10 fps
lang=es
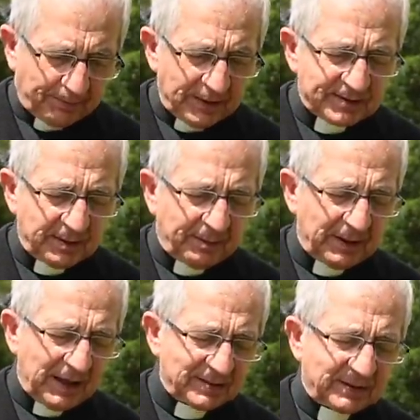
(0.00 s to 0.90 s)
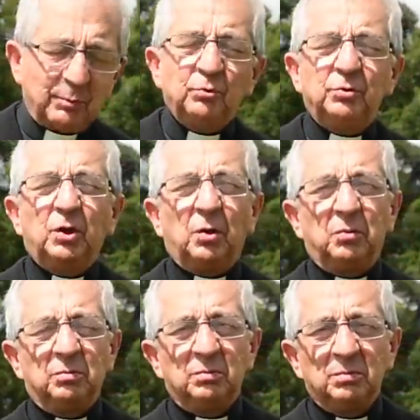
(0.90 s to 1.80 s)
príncipe de este mundo,
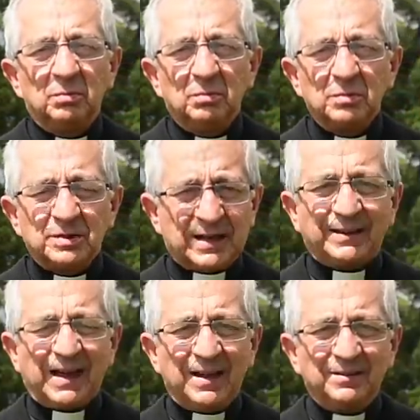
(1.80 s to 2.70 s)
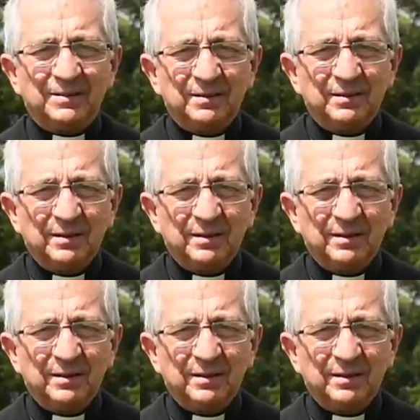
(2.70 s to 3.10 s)
Satán,